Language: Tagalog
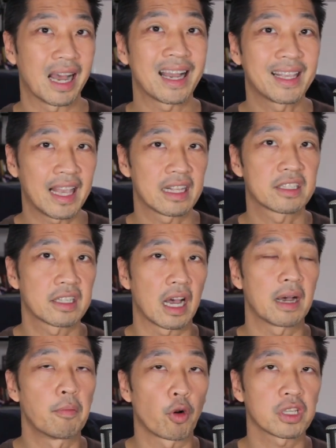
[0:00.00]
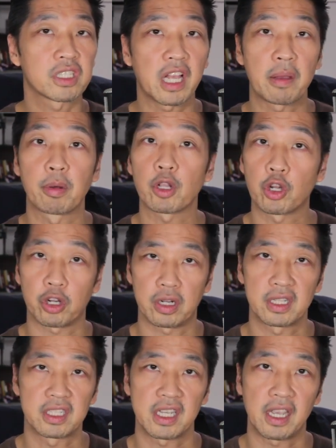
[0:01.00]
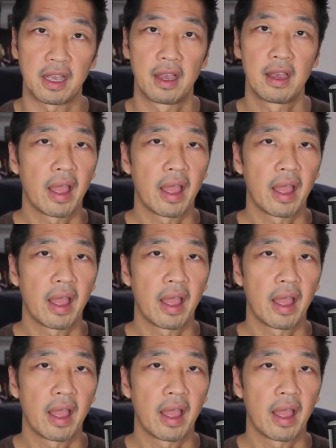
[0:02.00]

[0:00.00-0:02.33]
against a more stable currency.